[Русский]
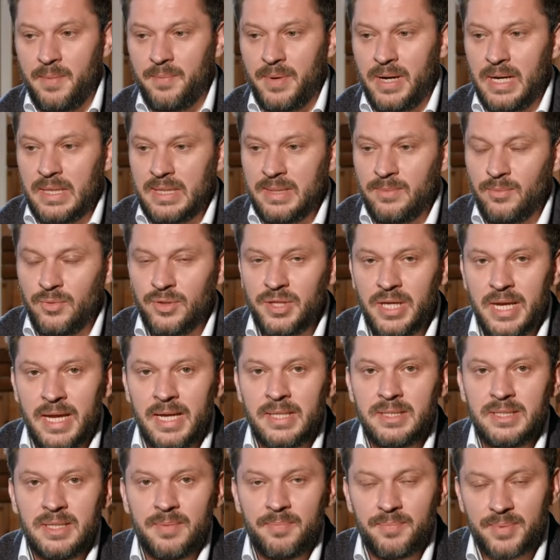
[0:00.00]
Поэтому
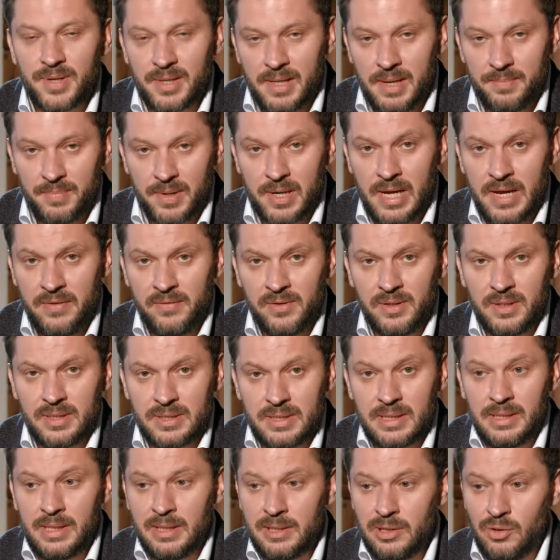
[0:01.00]
третье
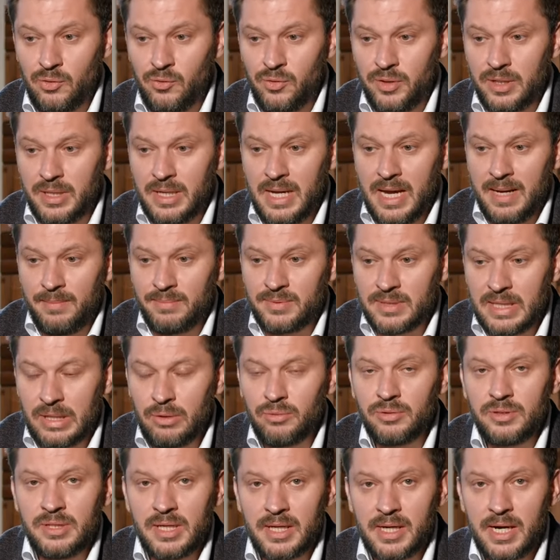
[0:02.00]
правило золотое для
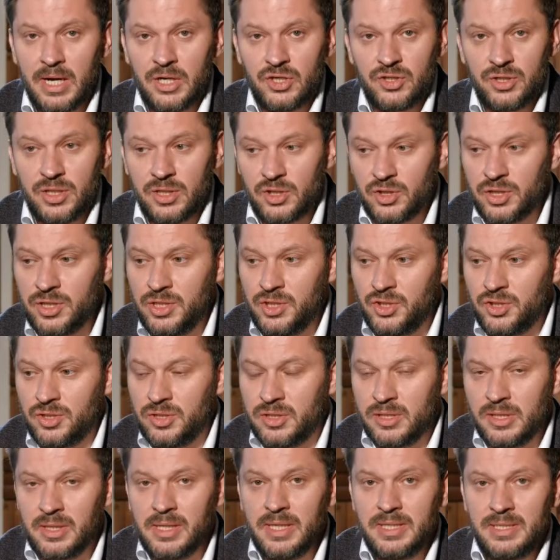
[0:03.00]
абсолютно каждой
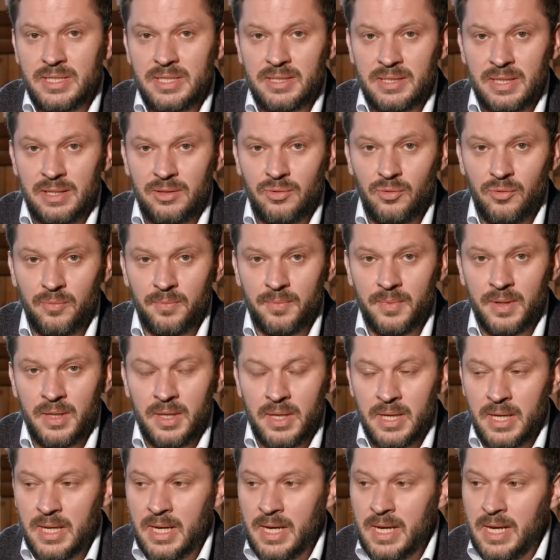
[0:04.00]
женщины гласит о том,
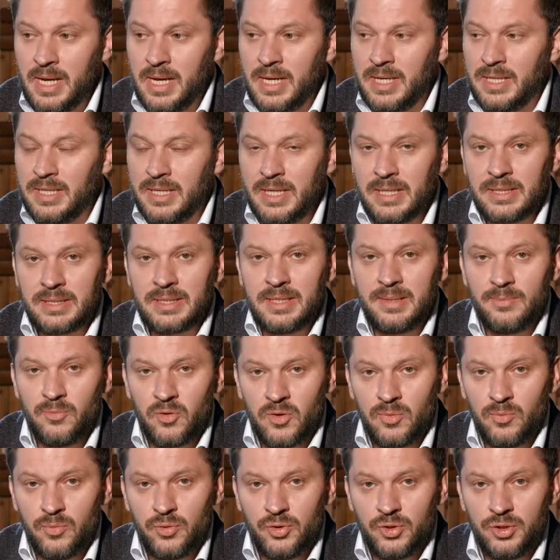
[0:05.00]
если
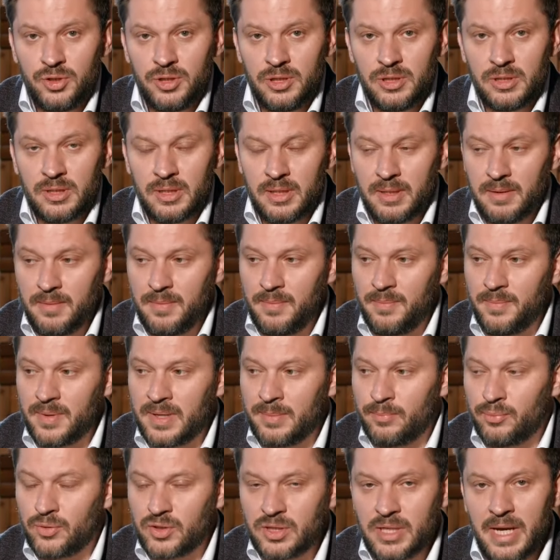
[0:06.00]
мой мужчина
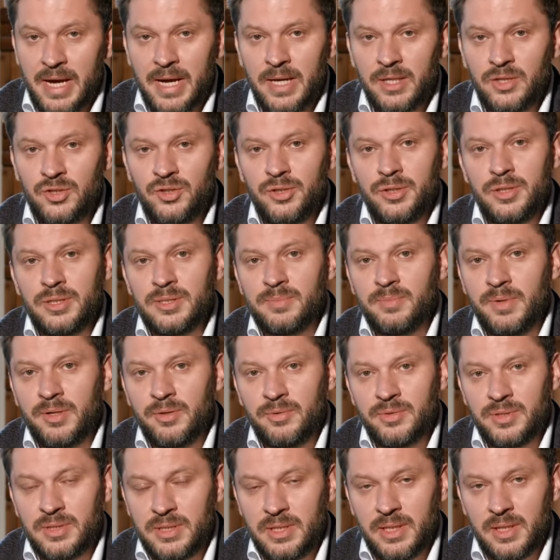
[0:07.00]
пропускает через
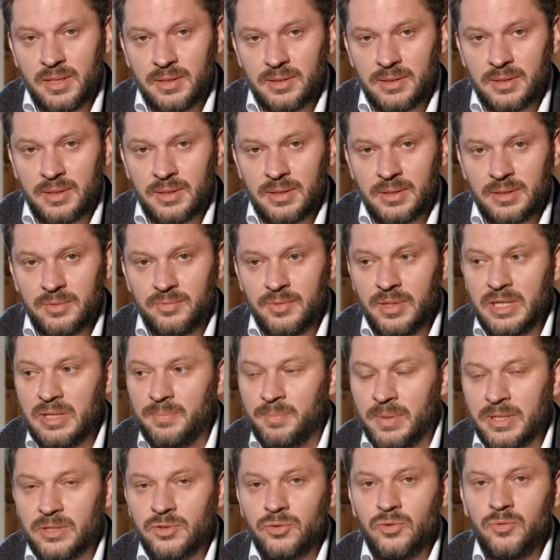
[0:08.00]
мое сердце
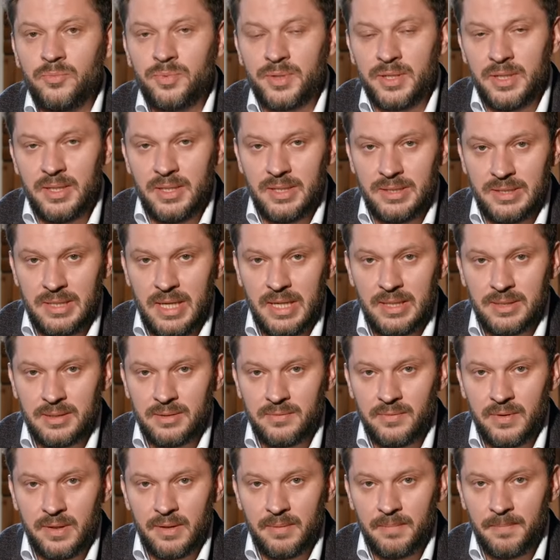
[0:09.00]
свои поступки и
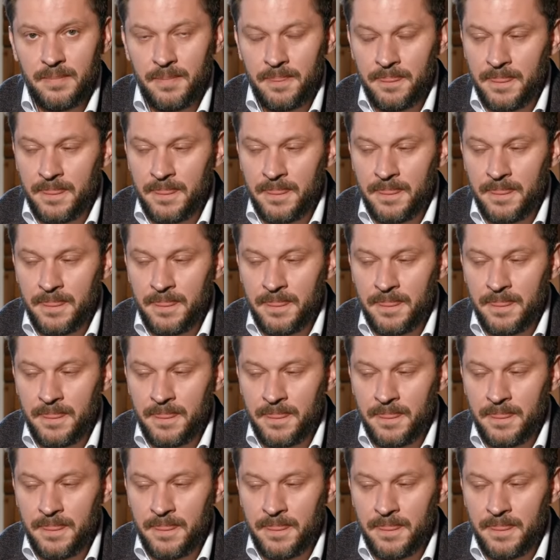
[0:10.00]
действия,